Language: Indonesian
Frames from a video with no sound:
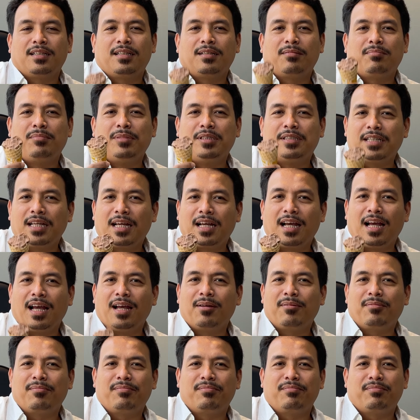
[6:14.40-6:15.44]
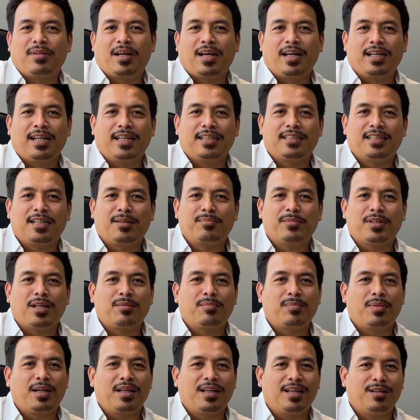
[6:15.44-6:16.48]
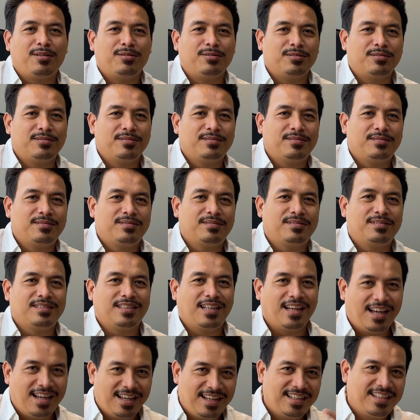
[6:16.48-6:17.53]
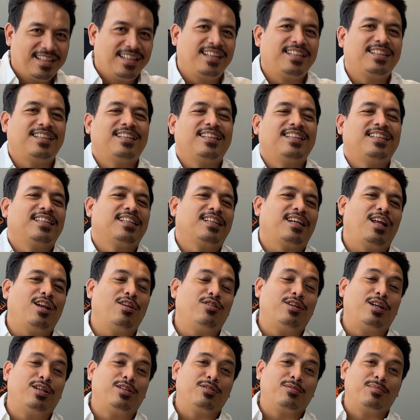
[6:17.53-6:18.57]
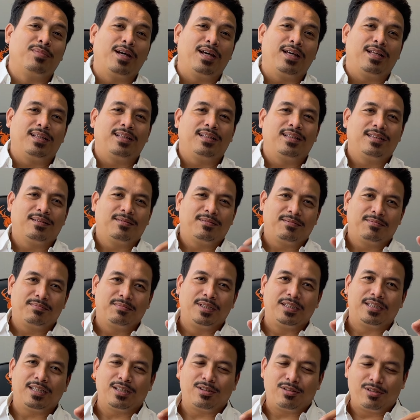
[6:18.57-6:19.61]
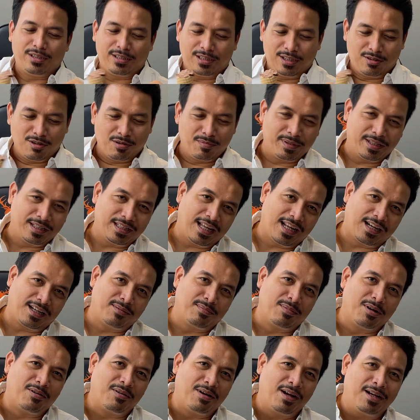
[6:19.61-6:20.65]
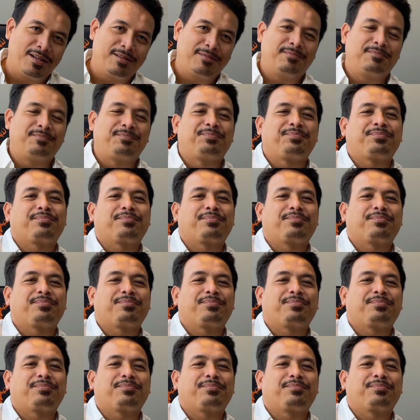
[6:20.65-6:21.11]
bisa nggak makan es krim tanpa ngilu, ya? Kalau udah coba bisa tulis di komentar di bawah.